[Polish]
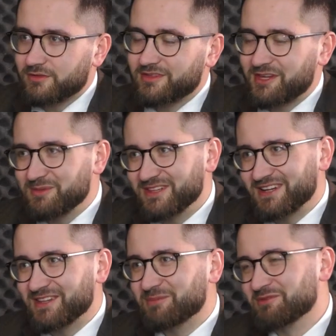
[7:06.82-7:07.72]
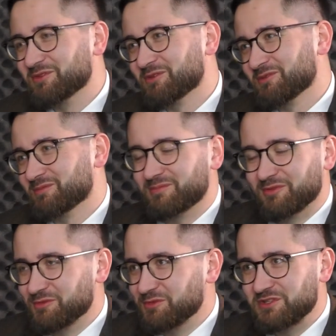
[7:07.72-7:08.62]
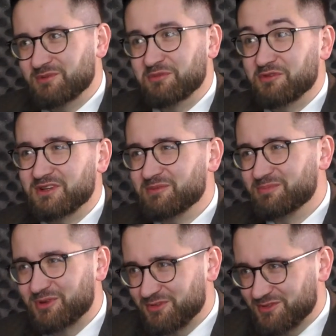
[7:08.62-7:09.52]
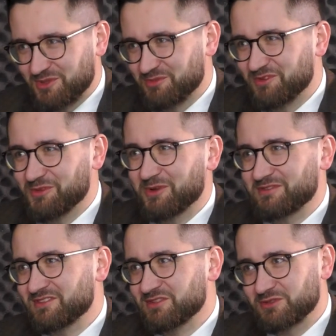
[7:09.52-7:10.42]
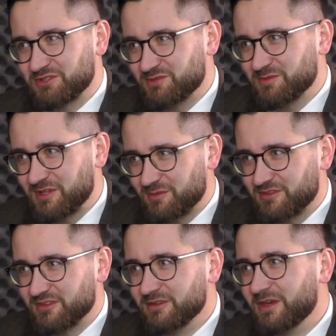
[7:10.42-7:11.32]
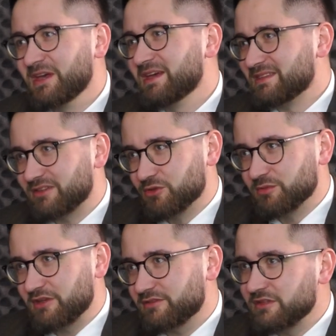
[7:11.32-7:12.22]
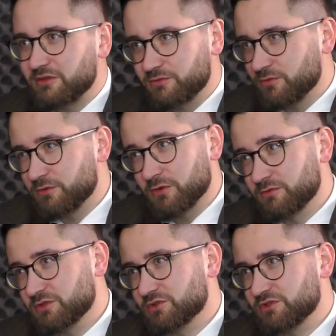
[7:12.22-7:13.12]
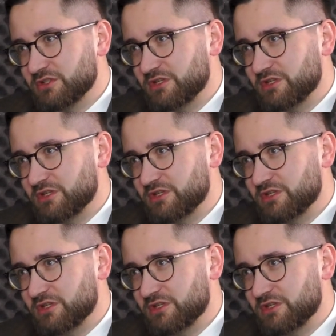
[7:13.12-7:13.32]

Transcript: terminal na pewno powoduje, że mamy o wiele prostszą sytuację niż chociażby Niemcy, natomiast nie rozwiązują wciąż